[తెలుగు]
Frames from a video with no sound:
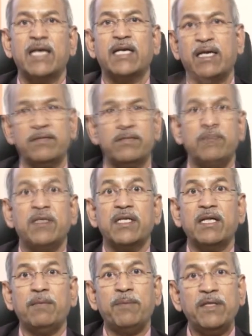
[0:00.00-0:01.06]
లెక్క
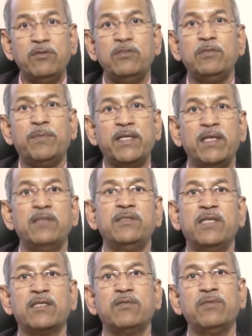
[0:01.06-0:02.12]
మిగతా పది నుంచి పదిహేను
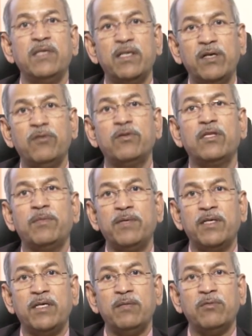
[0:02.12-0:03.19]
శాతం ఈ రేడియోథెరపీ
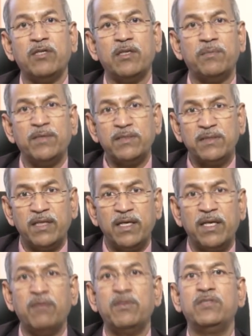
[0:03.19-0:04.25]
కీమోథెరపీ
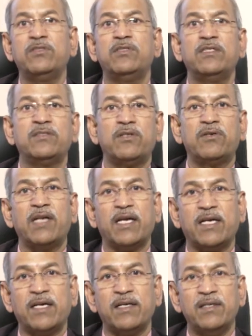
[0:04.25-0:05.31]
ఇస్తేనే వైద్యం చేసినట్టు లెక్క